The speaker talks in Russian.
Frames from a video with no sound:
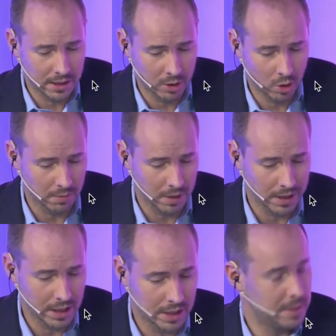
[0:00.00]
должен
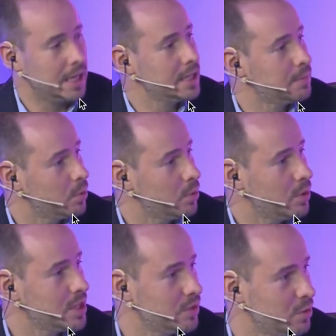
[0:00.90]
обладать специалист по
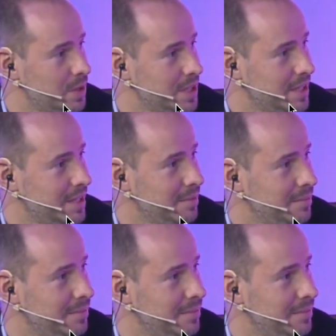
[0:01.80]
развитию персонала?